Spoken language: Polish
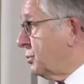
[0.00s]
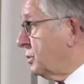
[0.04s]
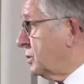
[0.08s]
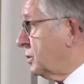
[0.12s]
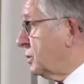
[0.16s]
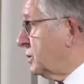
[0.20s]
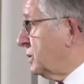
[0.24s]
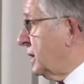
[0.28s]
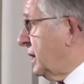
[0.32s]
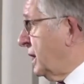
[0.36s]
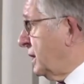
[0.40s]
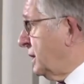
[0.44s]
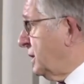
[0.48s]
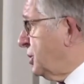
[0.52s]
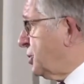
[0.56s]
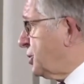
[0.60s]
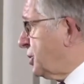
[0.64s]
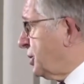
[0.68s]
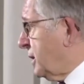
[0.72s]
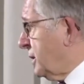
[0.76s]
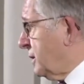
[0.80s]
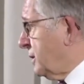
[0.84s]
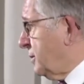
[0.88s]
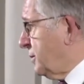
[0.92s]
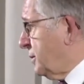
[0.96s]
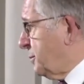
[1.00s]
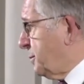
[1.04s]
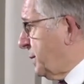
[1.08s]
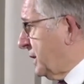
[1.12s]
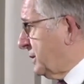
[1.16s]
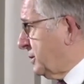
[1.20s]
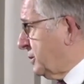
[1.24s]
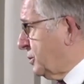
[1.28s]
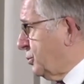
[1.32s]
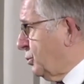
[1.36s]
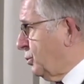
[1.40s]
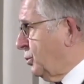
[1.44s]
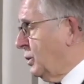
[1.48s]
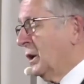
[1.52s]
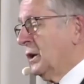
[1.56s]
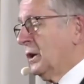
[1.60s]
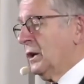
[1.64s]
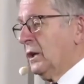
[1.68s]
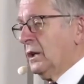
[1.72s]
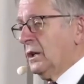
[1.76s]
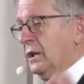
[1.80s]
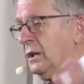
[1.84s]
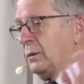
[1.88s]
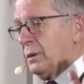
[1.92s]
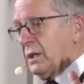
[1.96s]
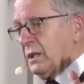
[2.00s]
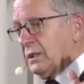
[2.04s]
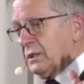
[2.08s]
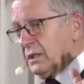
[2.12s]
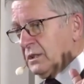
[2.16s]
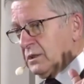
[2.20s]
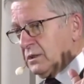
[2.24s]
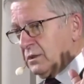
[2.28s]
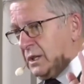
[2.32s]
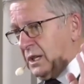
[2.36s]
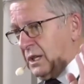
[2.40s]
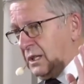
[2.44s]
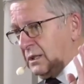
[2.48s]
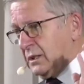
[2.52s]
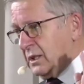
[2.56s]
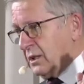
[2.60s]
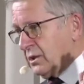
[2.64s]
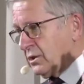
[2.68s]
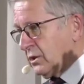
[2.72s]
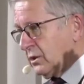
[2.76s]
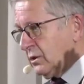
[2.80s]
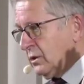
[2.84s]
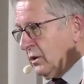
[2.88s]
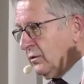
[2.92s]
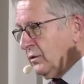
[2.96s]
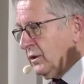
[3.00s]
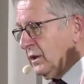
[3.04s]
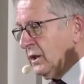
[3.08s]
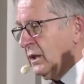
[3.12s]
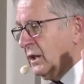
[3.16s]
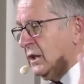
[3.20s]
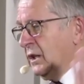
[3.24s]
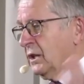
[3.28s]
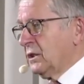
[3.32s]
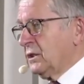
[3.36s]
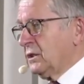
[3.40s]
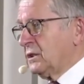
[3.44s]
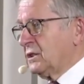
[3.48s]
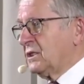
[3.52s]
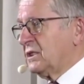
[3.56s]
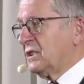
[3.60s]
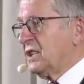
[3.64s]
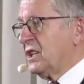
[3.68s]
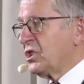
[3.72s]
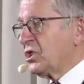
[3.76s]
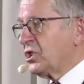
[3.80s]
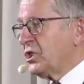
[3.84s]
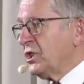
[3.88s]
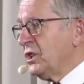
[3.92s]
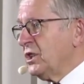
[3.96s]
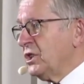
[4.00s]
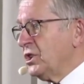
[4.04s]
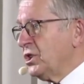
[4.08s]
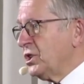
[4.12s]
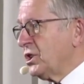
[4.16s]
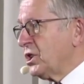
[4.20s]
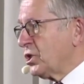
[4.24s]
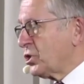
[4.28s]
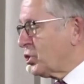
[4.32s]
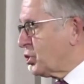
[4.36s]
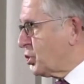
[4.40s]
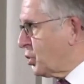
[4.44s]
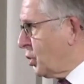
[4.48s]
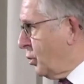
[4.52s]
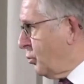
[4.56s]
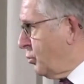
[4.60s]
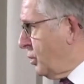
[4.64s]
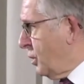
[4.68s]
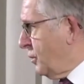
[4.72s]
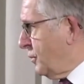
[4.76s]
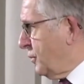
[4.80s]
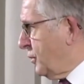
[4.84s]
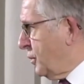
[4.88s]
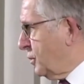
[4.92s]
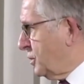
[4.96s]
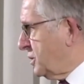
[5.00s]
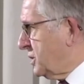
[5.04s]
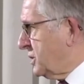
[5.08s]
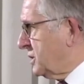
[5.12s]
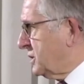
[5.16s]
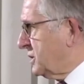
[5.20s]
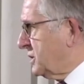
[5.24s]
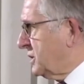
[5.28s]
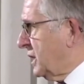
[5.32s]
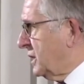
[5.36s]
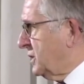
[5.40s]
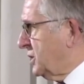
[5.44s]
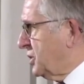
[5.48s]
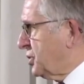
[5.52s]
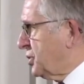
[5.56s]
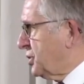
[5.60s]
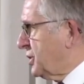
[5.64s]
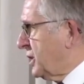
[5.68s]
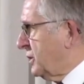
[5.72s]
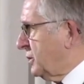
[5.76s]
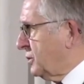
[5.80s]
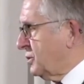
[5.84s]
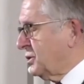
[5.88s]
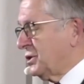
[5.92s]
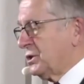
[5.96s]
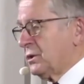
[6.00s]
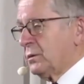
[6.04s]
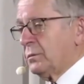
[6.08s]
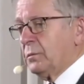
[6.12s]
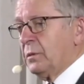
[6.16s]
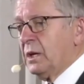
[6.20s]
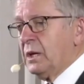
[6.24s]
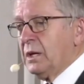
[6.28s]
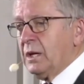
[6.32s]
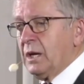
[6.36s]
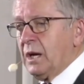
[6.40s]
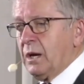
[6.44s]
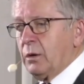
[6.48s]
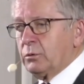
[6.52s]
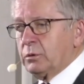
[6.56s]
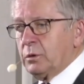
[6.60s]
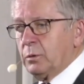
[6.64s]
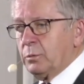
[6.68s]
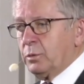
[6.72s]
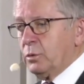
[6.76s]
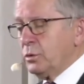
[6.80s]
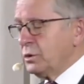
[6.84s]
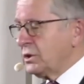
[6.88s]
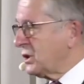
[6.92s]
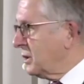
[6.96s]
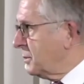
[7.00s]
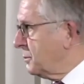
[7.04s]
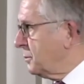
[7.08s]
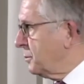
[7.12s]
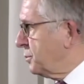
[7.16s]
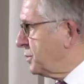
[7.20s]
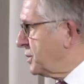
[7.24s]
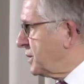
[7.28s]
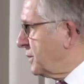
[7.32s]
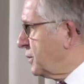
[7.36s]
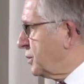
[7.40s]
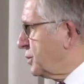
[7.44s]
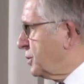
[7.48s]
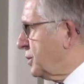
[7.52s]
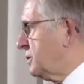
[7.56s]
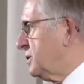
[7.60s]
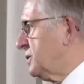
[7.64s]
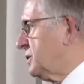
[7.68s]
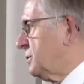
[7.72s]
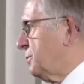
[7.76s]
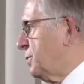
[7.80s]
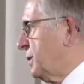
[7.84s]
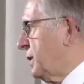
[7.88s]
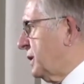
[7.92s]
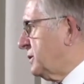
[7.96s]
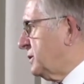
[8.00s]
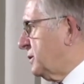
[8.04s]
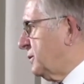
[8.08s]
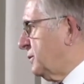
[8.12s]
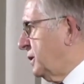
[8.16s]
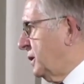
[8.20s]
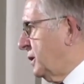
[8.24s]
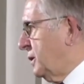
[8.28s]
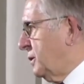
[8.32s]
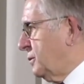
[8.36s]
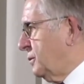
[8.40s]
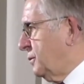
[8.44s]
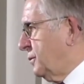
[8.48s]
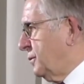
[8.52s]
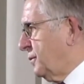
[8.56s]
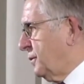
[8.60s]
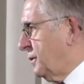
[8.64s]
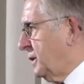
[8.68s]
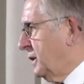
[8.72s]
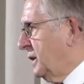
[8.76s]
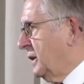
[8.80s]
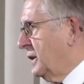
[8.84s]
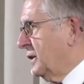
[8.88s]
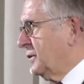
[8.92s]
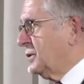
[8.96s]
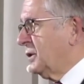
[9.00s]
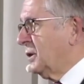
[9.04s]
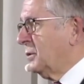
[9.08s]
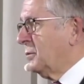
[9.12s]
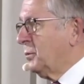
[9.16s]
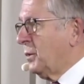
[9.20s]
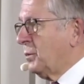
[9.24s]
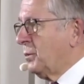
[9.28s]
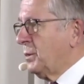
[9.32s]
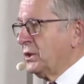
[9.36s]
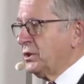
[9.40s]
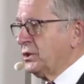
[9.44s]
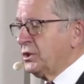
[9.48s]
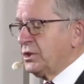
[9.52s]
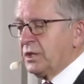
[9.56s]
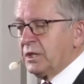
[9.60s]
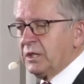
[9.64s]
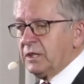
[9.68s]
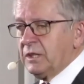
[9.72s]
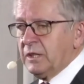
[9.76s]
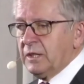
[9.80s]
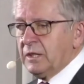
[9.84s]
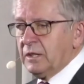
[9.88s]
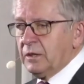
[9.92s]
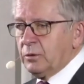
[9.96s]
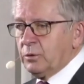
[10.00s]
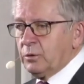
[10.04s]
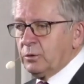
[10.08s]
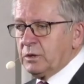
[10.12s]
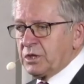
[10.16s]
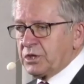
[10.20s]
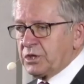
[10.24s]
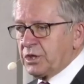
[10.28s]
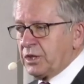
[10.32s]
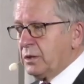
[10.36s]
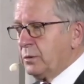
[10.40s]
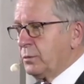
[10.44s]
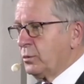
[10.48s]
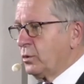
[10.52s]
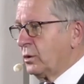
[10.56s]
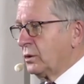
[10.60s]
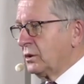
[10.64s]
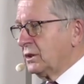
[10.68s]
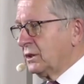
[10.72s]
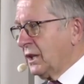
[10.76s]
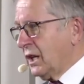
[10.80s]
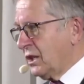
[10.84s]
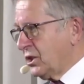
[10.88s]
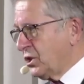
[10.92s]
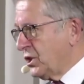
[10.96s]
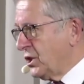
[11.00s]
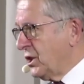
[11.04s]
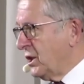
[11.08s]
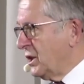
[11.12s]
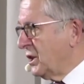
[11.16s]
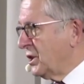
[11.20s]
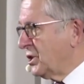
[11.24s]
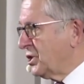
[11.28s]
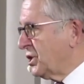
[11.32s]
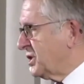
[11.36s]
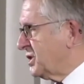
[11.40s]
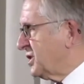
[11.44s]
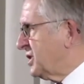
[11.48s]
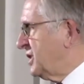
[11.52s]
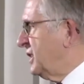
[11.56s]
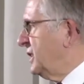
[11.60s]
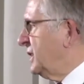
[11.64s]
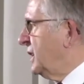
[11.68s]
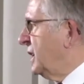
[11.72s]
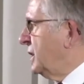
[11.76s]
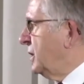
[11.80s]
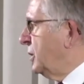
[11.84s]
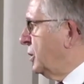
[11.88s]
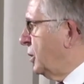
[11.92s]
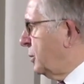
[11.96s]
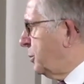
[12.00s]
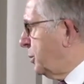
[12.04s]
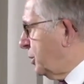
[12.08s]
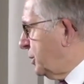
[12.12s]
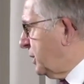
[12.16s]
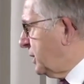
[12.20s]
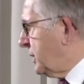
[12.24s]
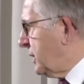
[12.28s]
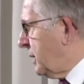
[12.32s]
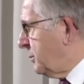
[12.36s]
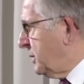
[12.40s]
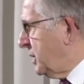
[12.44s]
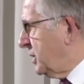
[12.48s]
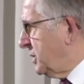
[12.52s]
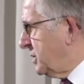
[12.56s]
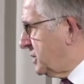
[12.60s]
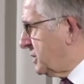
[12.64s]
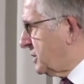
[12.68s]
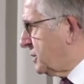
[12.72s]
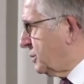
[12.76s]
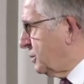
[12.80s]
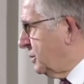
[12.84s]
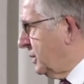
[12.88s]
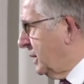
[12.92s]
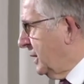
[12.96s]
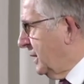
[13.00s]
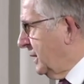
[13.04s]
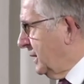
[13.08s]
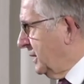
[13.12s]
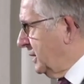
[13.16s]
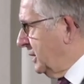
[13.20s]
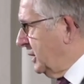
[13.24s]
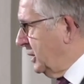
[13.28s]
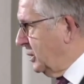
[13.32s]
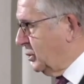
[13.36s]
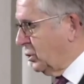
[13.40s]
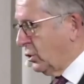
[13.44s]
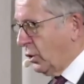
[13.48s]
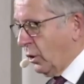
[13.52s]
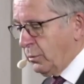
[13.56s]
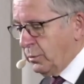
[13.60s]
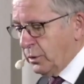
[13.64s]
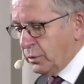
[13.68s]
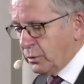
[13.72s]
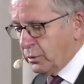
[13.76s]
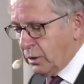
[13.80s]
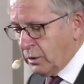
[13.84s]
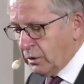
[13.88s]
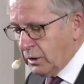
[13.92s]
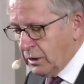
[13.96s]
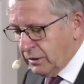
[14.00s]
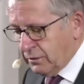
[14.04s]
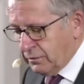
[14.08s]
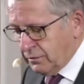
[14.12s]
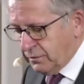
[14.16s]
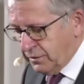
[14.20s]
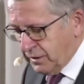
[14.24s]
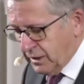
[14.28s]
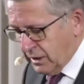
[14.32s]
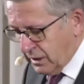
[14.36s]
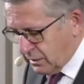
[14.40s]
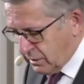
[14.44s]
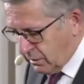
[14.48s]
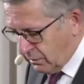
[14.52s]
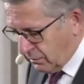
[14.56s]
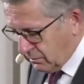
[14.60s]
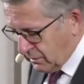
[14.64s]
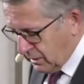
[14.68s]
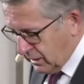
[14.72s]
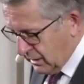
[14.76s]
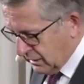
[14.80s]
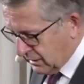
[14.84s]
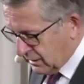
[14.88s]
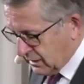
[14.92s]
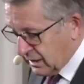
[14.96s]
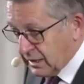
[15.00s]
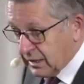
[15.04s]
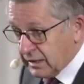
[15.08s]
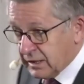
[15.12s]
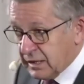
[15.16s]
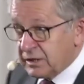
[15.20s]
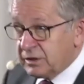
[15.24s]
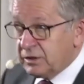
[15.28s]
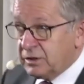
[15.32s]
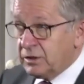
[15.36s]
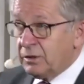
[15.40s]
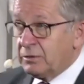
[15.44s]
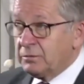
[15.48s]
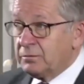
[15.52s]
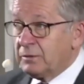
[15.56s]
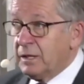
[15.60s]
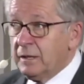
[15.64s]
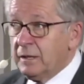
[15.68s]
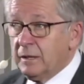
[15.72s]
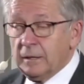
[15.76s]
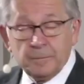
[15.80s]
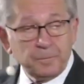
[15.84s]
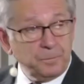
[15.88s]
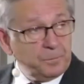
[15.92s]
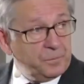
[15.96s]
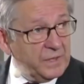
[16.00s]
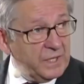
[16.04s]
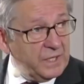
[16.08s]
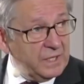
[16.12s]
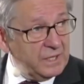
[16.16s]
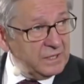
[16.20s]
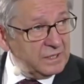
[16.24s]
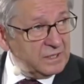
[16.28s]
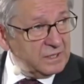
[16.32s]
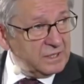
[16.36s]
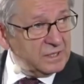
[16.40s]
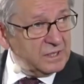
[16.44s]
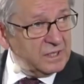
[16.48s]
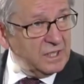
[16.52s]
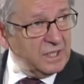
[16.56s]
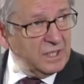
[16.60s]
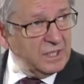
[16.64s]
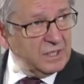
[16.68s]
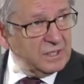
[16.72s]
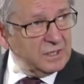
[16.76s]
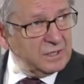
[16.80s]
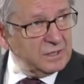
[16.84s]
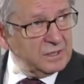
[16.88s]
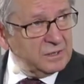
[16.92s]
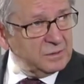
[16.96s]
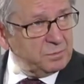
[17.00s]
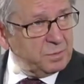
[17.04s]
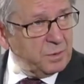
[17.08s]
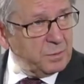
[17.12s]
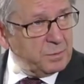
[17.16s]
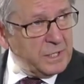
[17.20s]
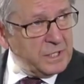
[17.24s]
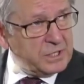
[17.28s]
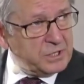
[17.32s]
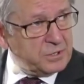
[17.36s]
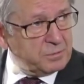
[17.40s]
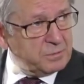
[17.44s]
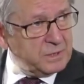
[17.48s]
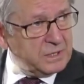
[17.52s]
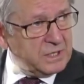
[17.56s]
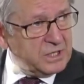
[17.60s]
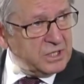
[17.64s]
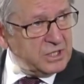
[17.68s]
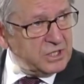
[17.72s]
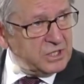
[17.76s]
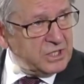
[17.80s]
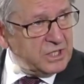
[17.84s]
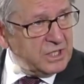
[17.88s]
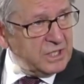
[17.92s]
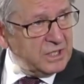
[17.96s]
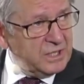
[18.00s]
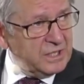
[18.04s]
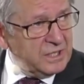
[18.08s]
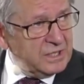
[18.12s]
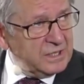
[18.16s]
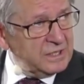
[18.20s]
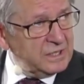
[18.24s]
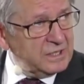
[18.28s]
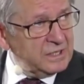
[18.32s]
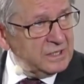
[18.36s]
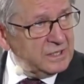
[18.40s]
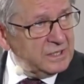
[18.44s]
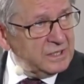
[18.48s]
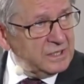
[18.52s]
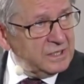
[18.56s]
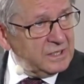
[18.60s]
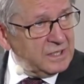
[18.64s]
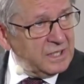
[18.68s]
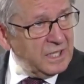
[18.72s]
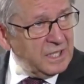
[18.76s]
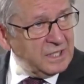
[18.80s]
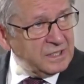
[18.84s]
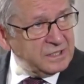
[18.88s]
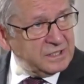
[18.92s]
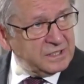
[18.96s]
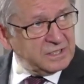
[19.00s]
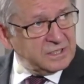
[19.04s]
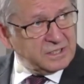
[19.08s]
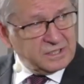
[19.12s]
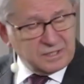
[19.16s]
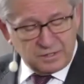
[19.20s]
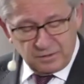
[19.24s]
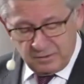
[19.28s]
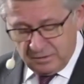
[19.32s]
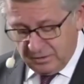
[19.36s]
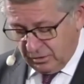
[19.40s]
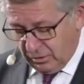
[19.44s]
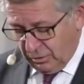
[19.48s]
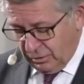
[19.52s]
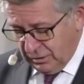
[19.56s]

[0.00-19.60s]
do tragicznego wypadku i braterstwo Andersonowie zderzyli się czołowo z nadjeżdżającym autobusem przewożącym pracowników. W tym momencie uderzenie było tak silne, że zginęli oboje na miejscu i to było wielką tragedią. Mm, e, e, popatrzmy jeszcze e, raz, to